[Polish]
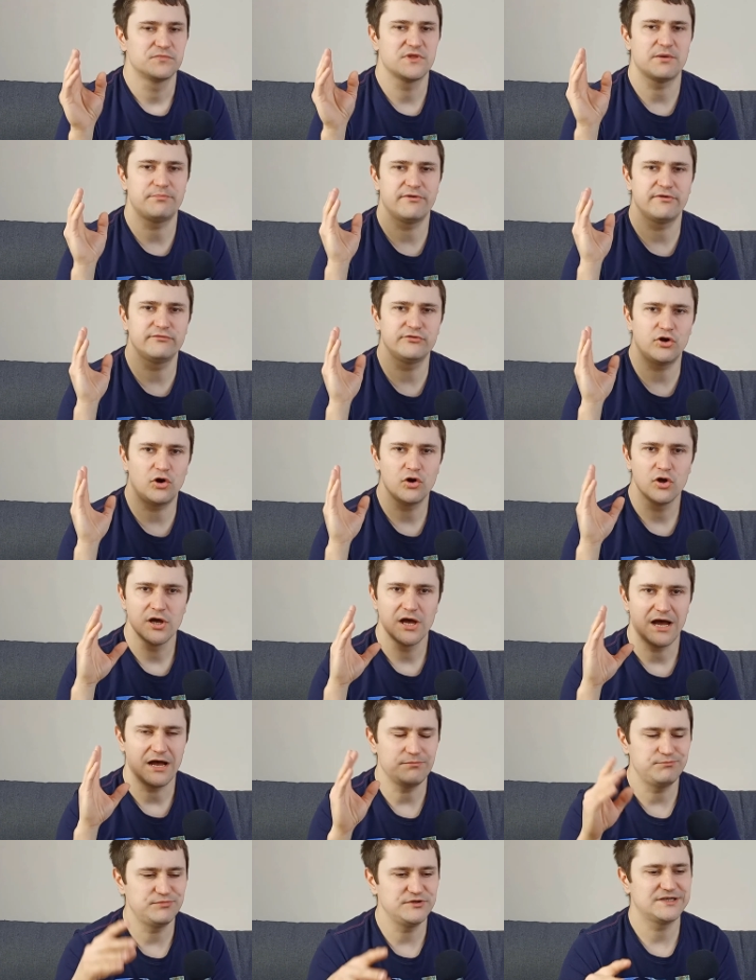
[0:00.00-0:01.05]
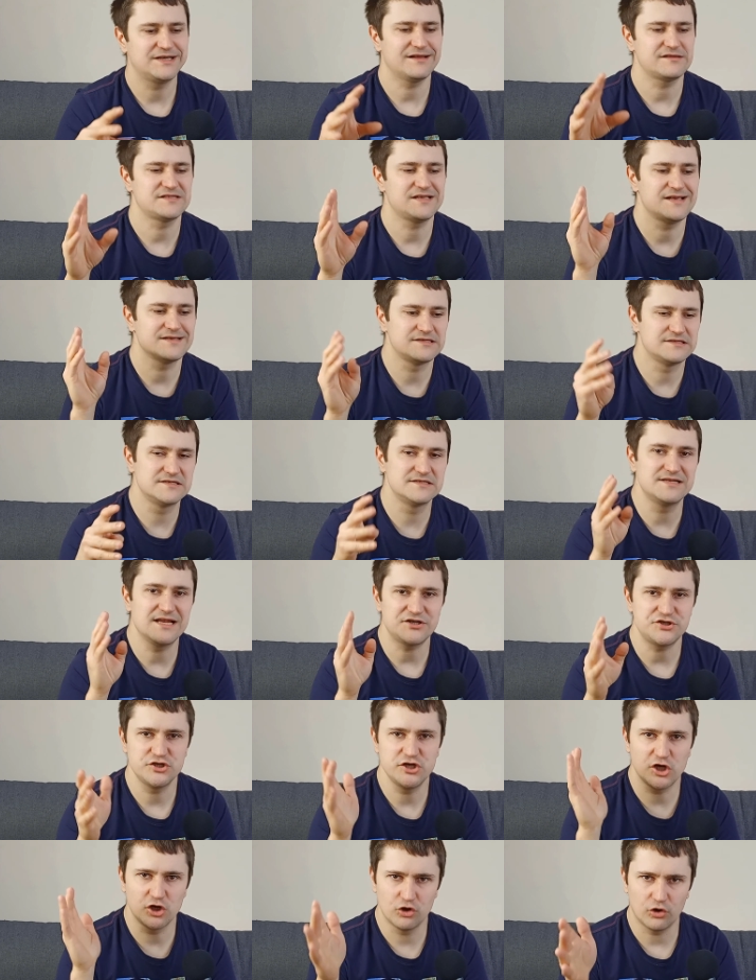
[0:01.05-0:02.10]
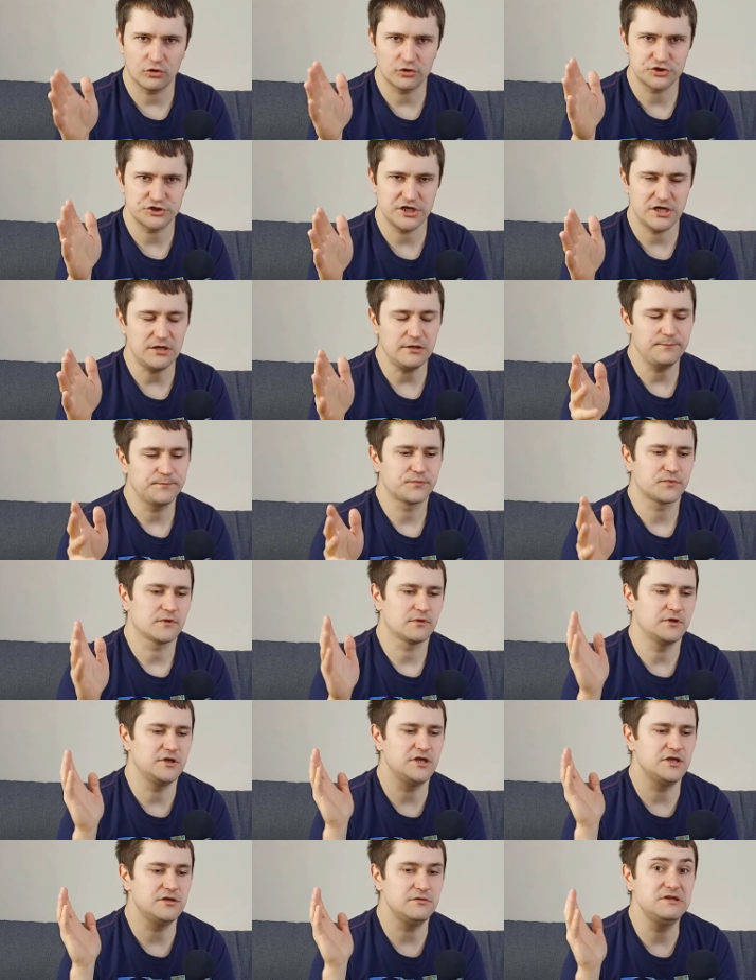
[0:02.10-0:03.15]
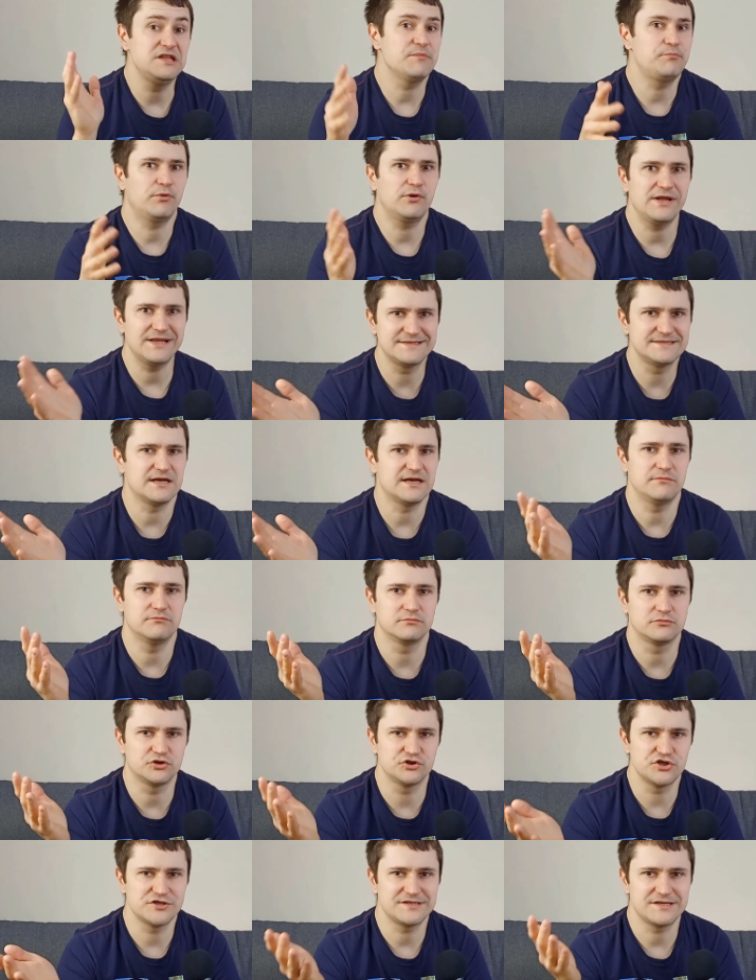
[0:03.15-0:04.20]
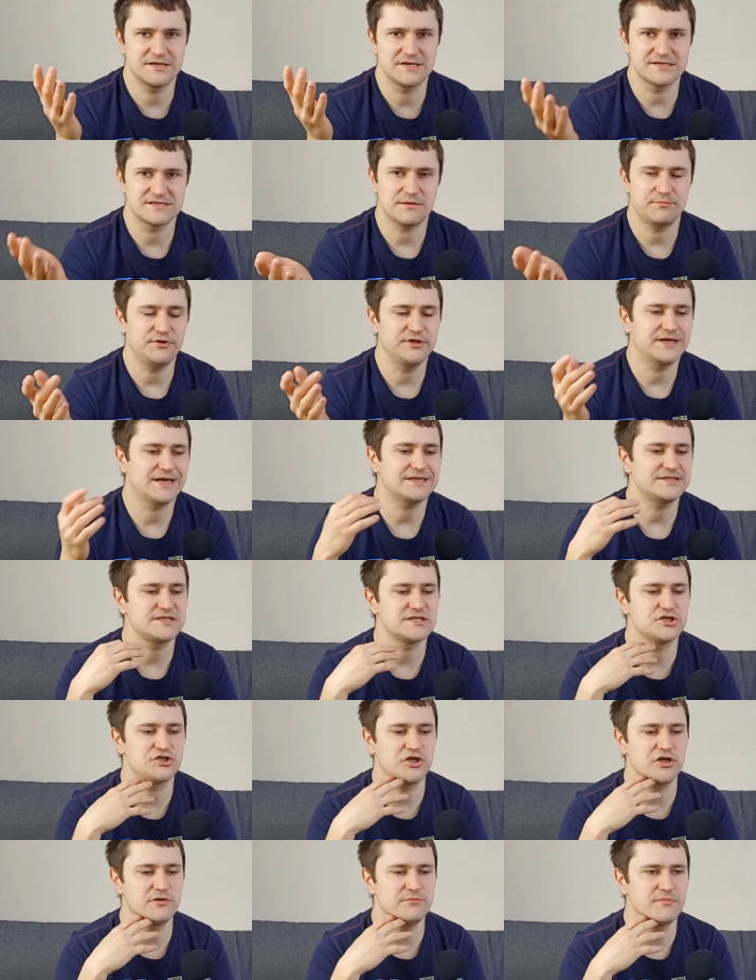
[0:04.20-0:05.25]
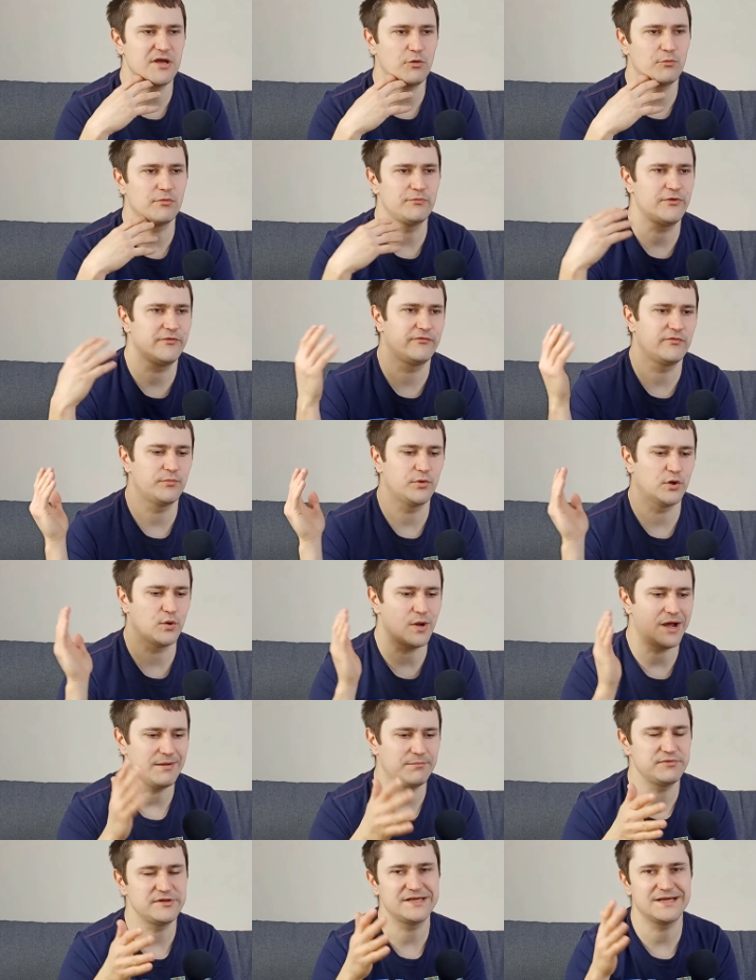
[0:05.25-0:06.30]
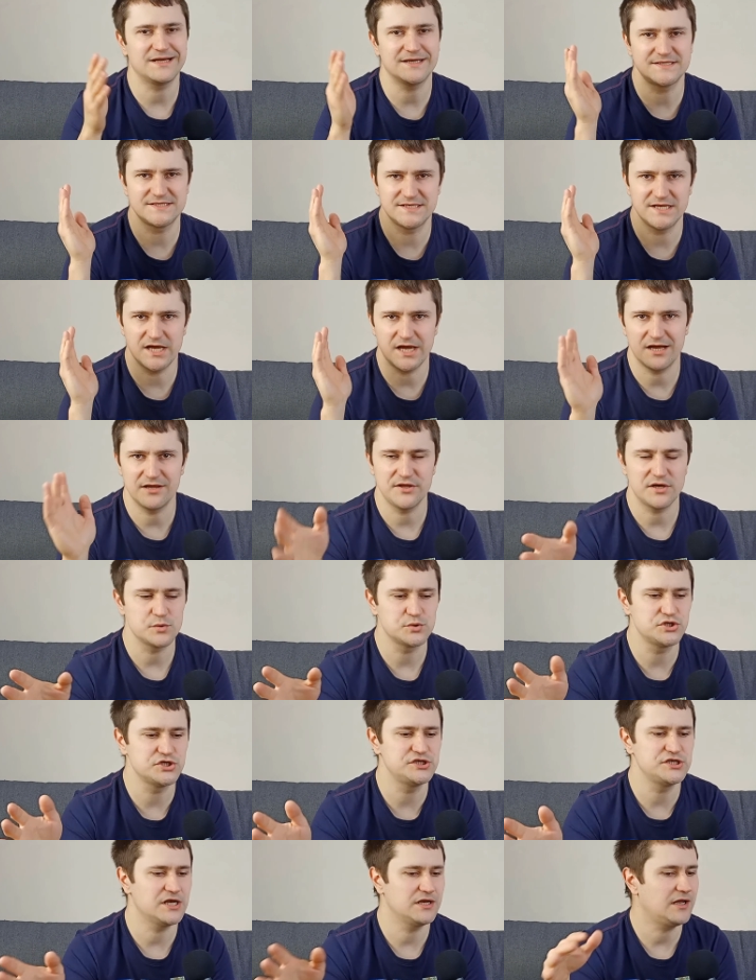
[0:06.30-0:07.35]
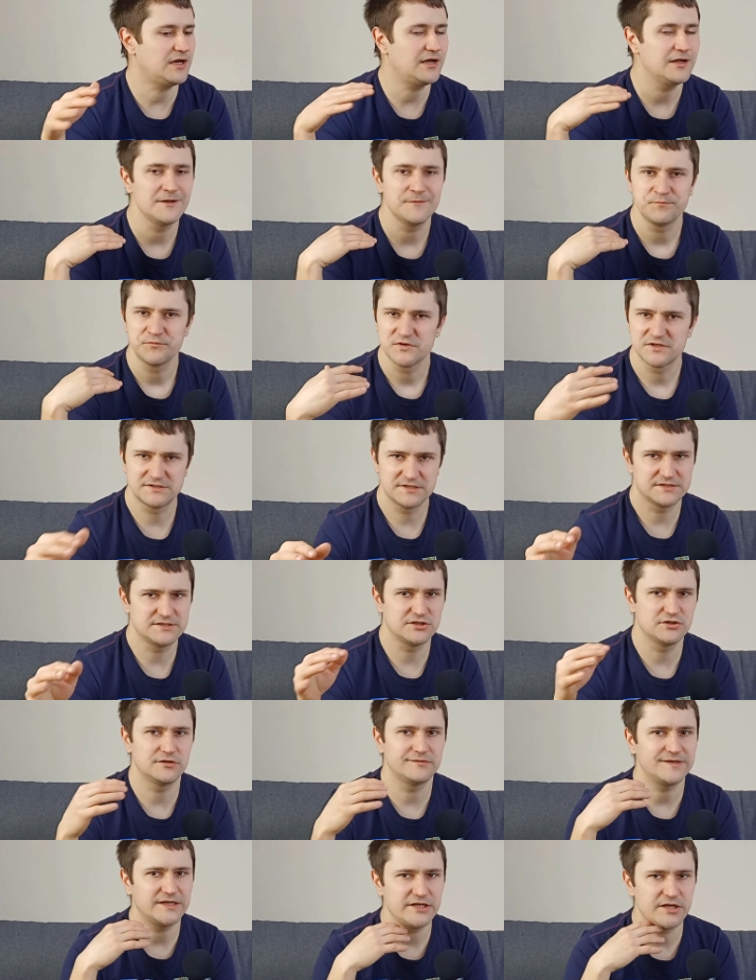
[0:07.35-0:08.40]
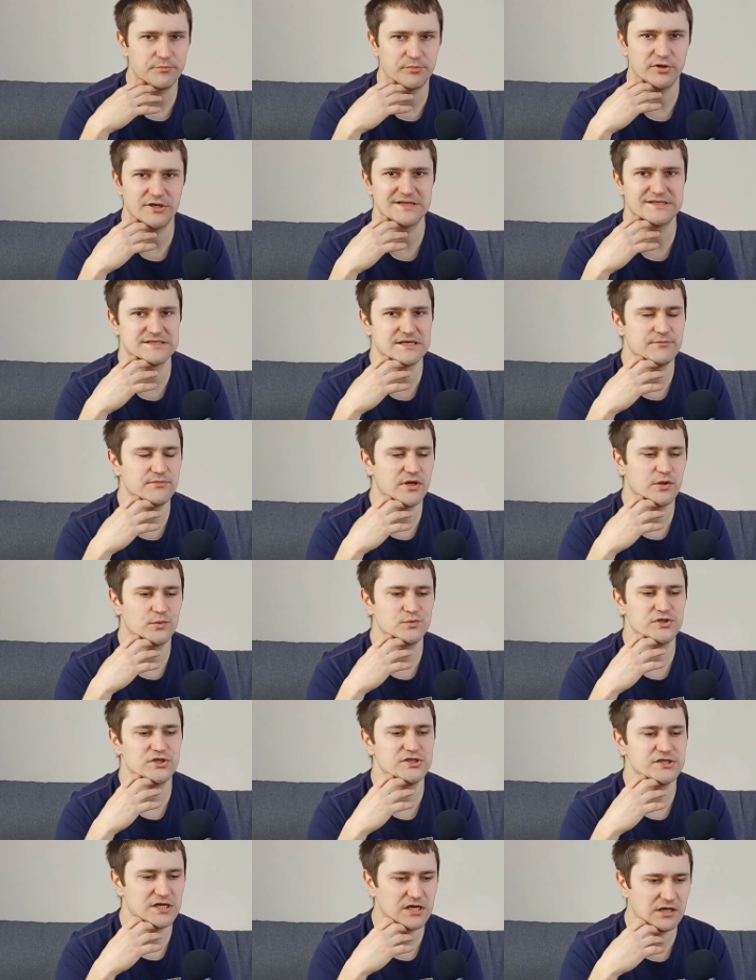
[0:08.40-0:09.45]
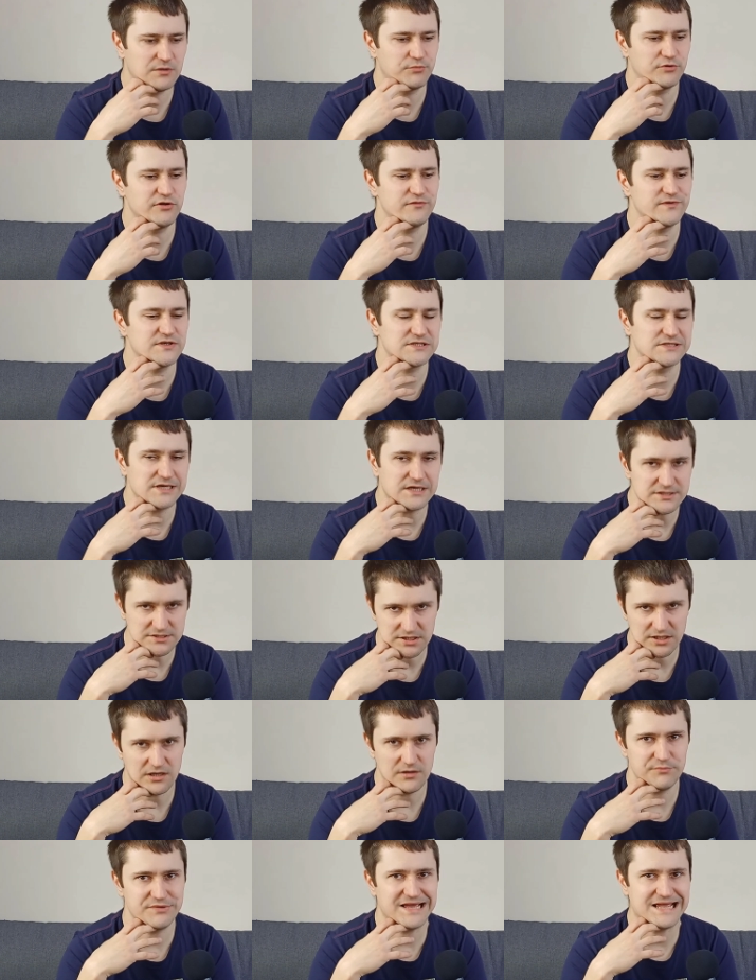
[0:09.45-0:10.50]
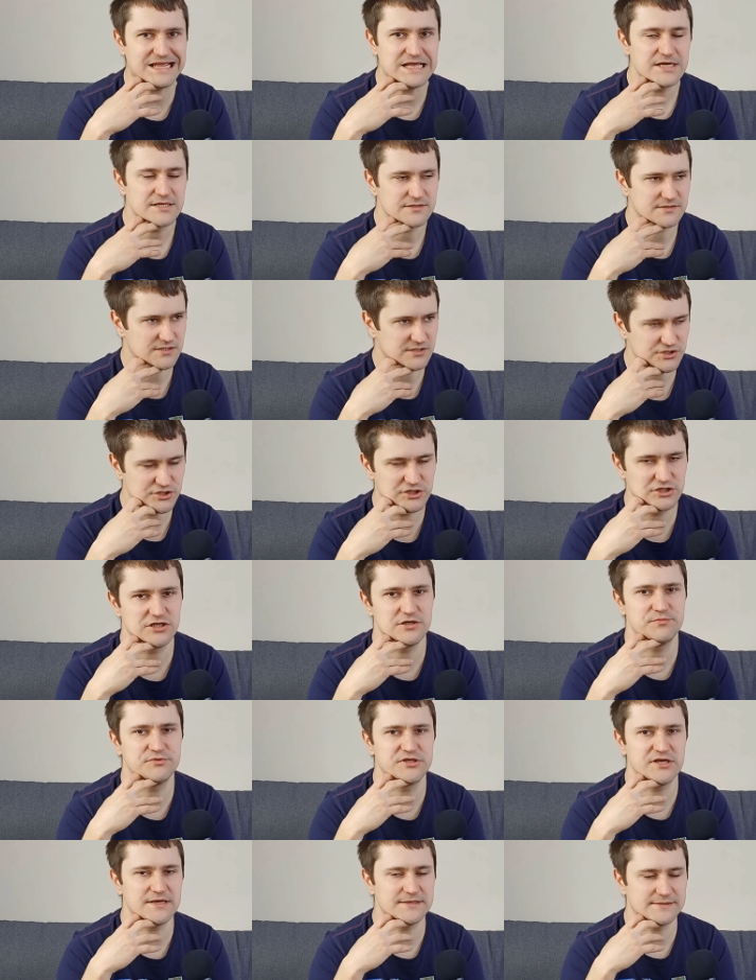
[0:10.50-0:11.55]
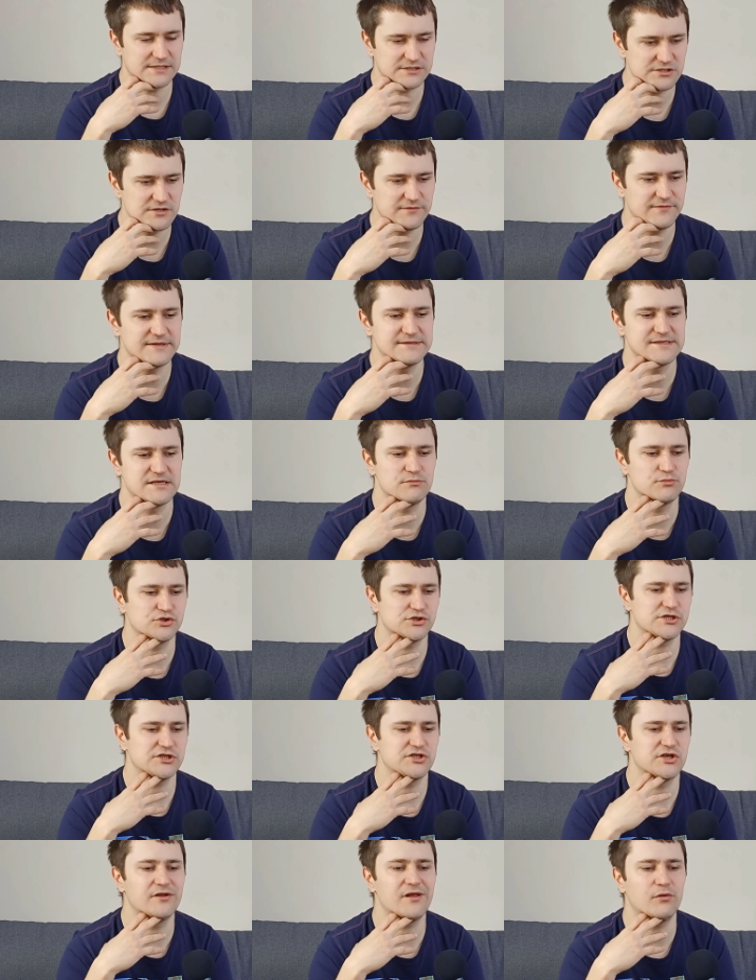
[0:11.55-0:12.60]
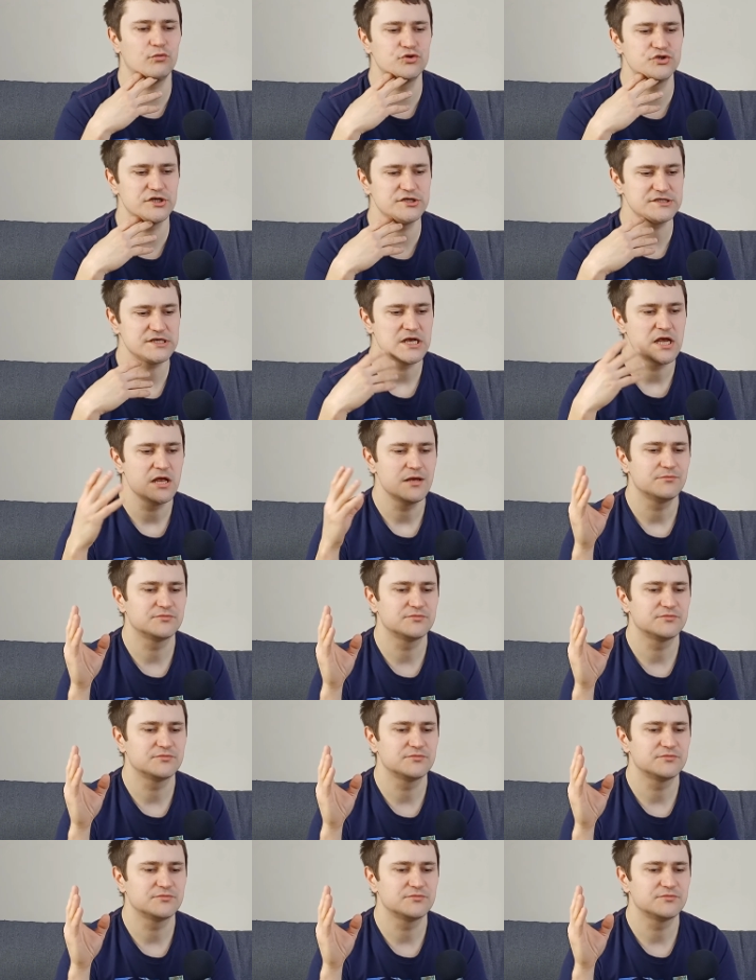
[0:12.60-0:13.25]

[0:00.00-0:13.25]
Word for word: na pewno aplikacja jest znacznie gorsza, i nie polecam korzystania z aplikacji. Jeżeli miałbym do wyboru aplikację, a nauczyciela, zdecydowanie polecam nauczyciela, ponieważ znacznie lepiej, znacznie szybciej, znacznie więcej można się nauczyć.